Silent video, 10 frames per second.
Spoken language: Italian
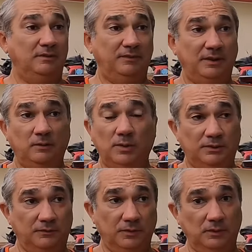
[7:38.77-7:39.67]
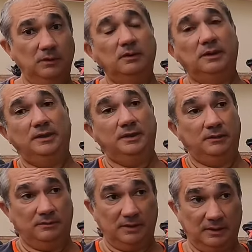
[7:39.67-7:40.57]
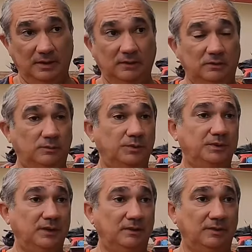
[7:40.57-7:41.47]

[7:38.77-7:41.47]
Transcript: le ferie quando voglio ed è una gran comodità,